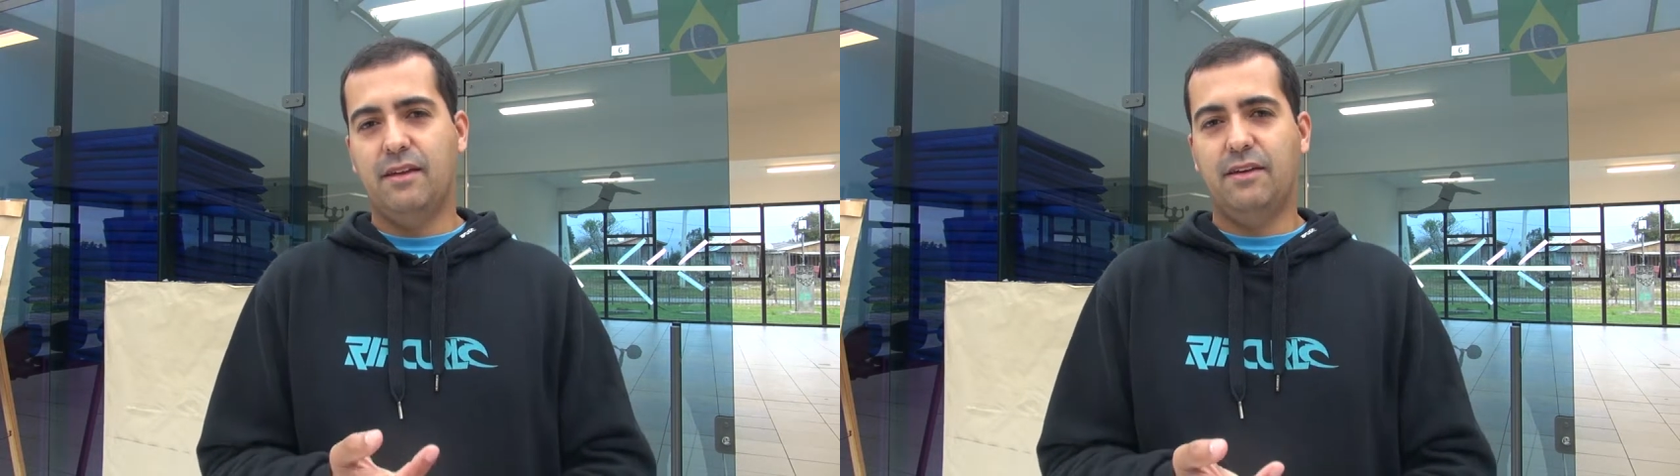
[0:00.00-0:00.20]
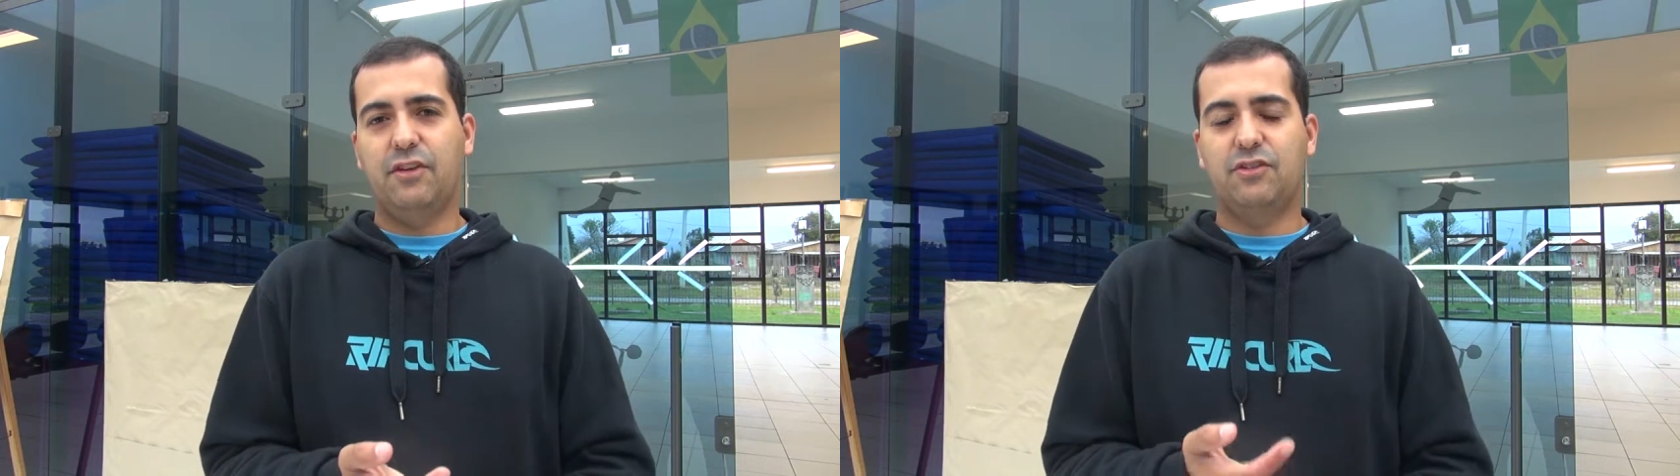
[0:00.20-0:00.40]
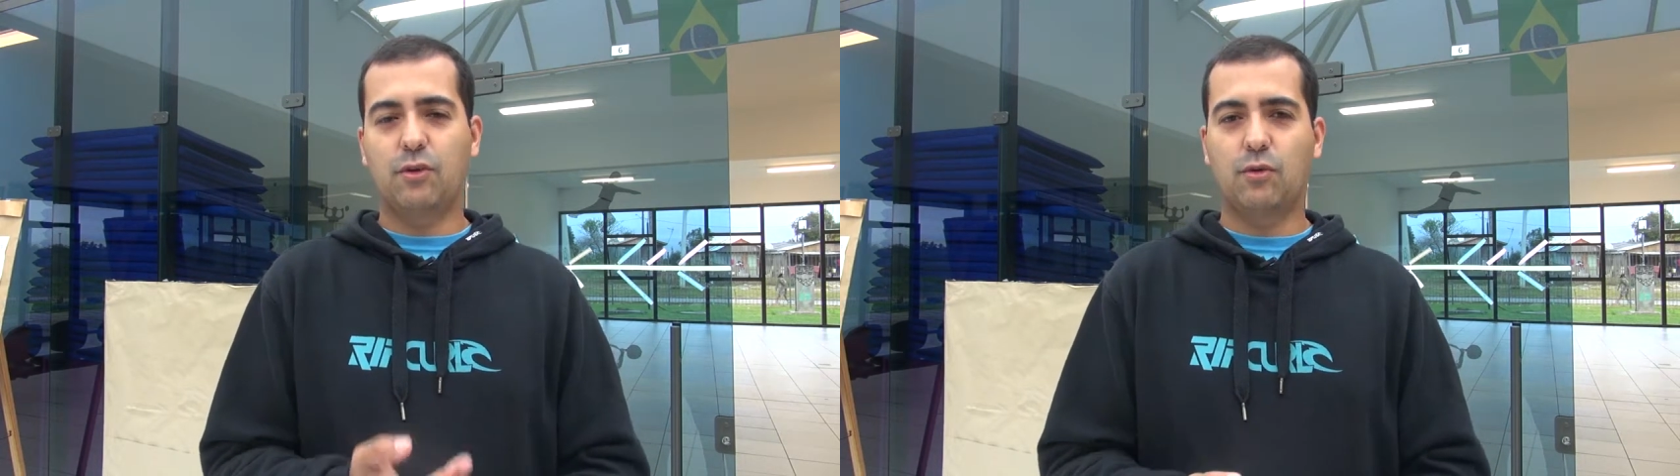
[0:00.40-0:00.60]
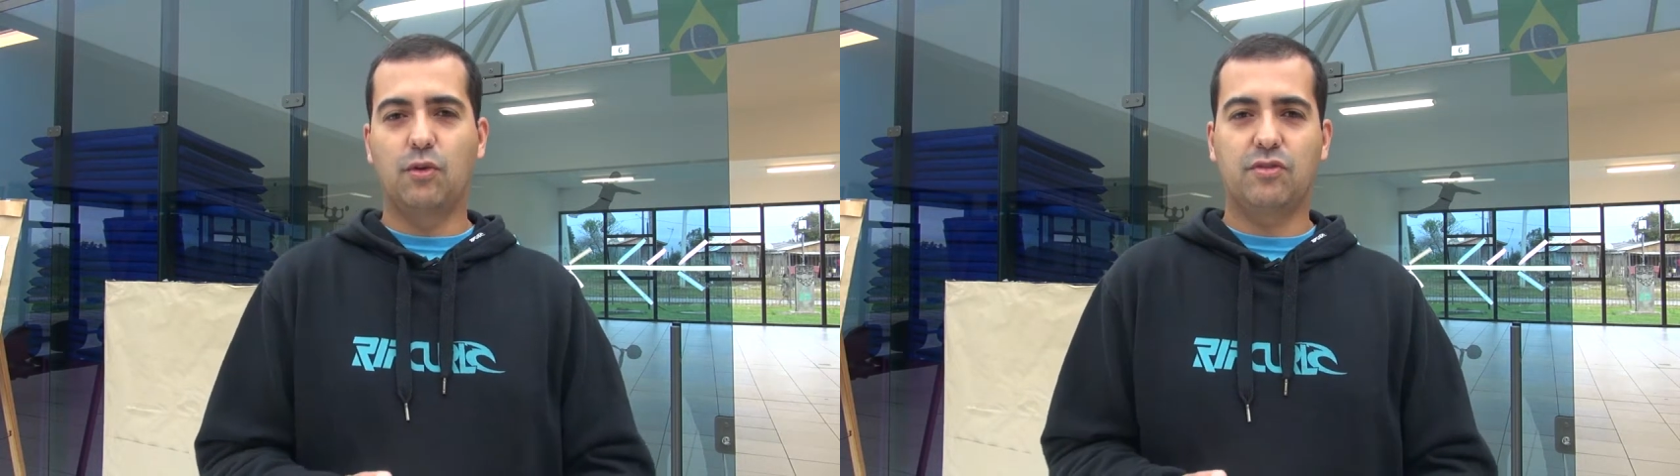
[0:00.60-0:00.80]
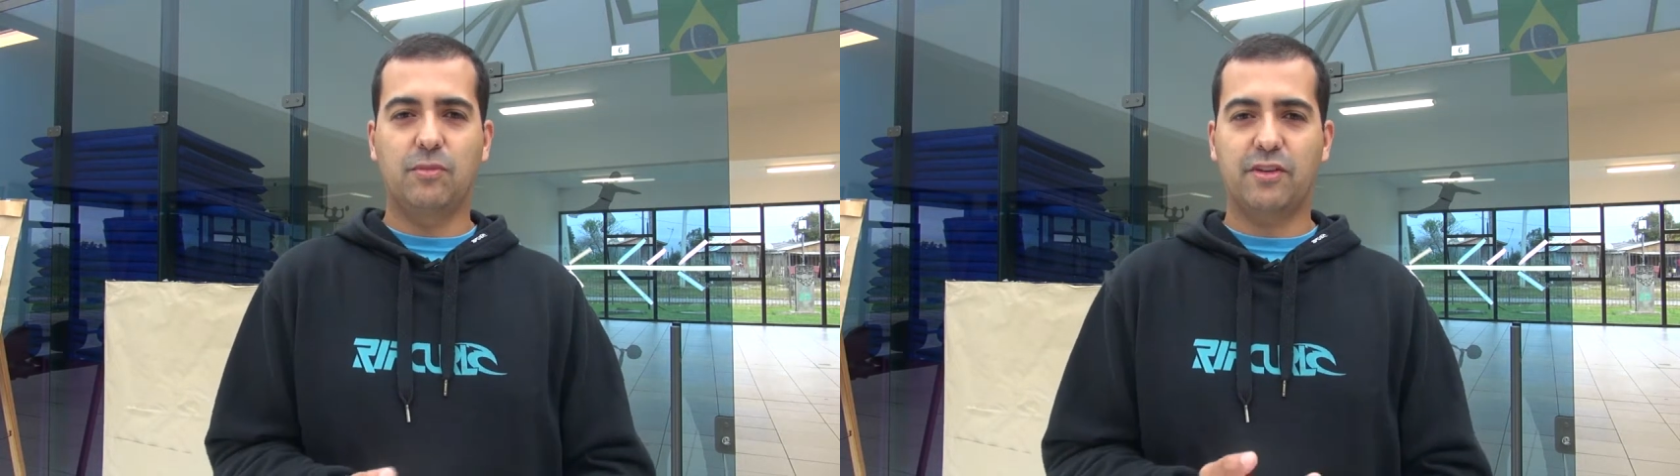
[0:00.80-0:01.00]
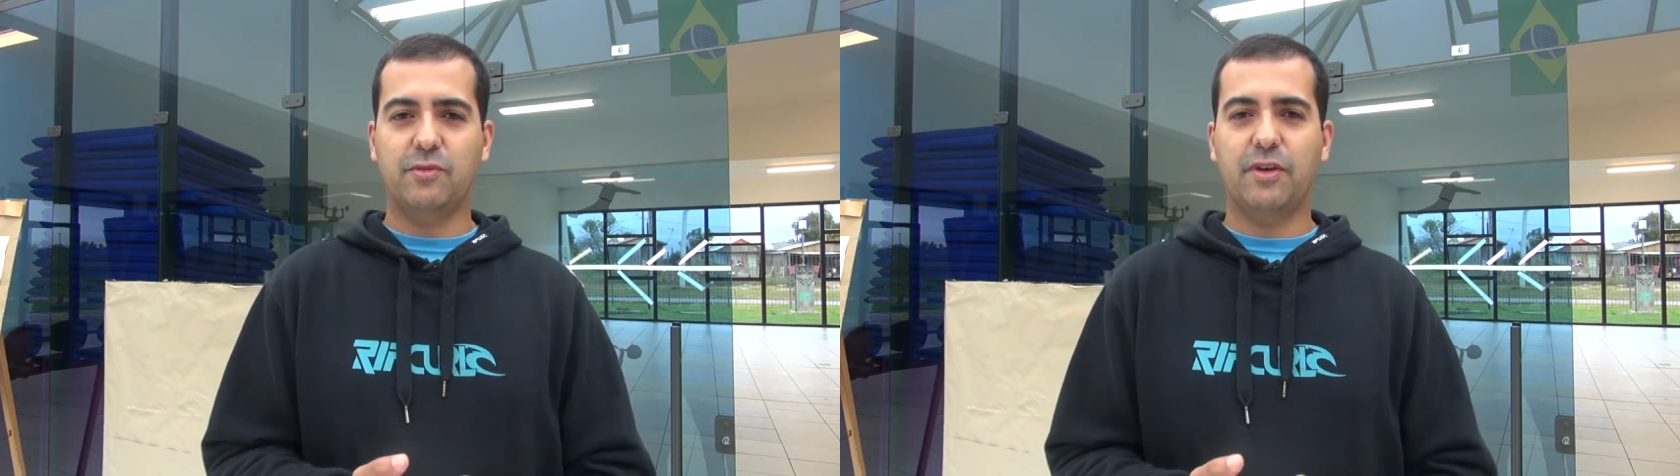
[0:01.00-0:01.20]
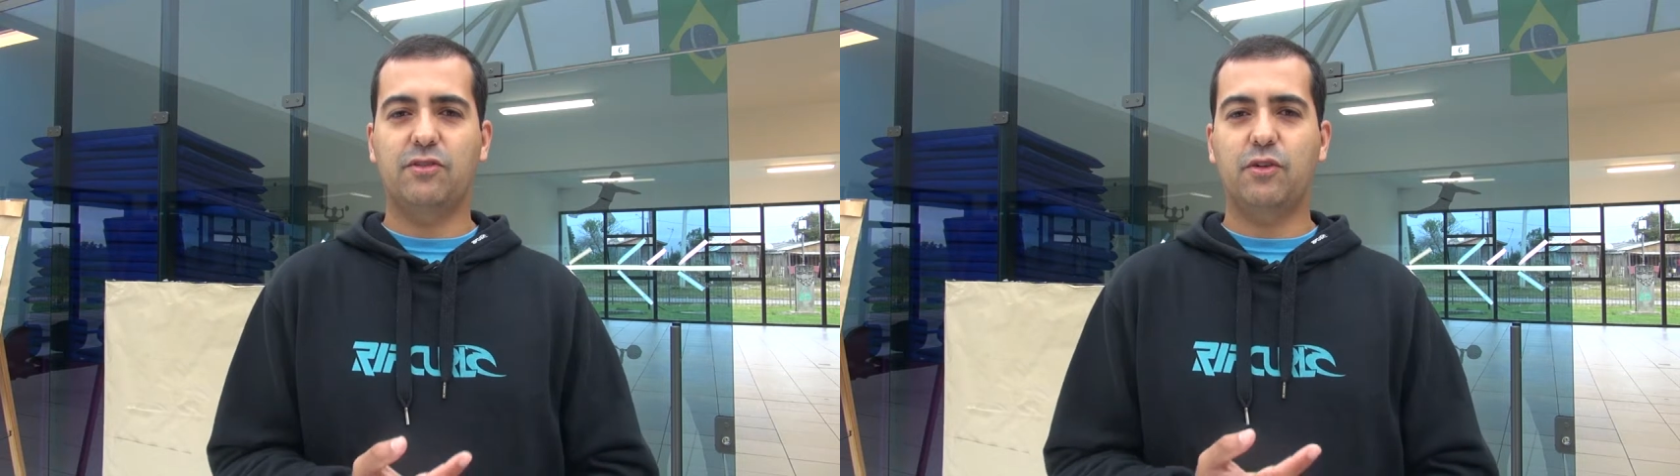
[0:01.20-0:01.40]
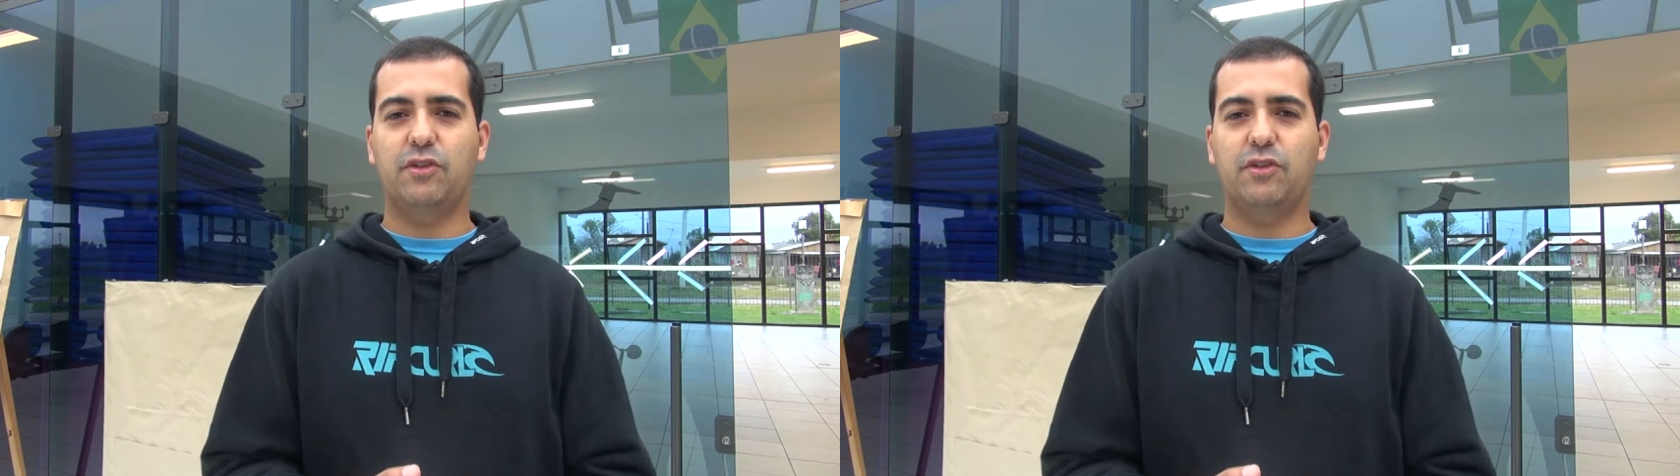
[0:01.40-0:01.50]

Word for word: A gente tem um custo mais ou menos de